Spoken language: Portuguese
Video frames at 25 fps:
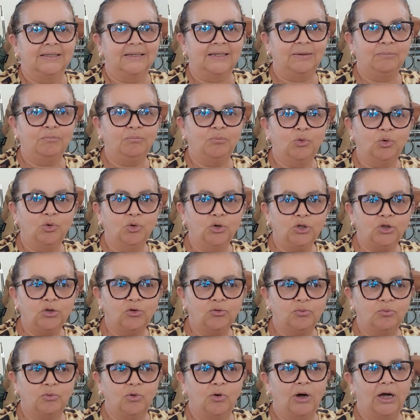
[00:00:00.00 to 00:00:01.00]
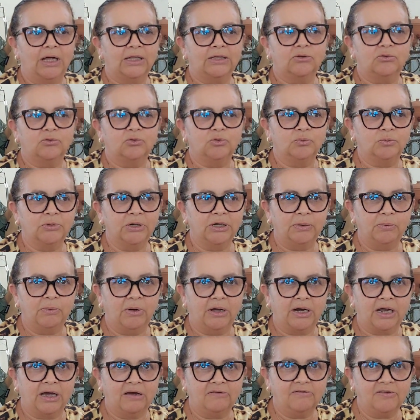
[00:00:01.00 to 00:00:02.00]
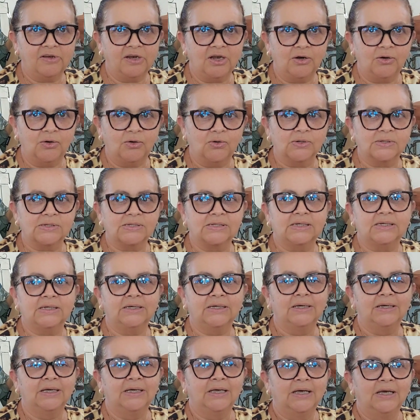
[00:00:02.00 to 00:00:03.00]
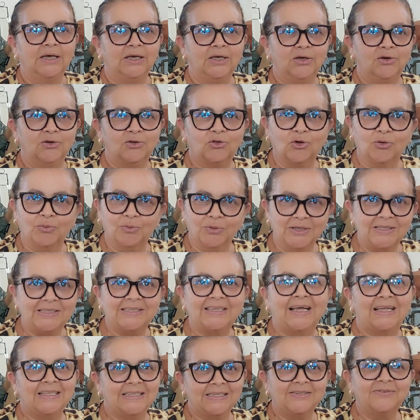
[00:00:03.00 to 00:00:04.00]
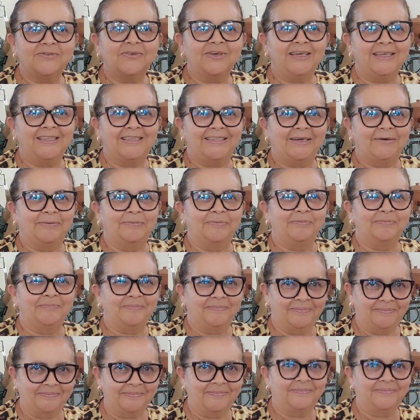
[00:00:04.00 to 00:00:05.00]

É muito bom, a turma é maravilhosa. e Eu estou muito satisfeita.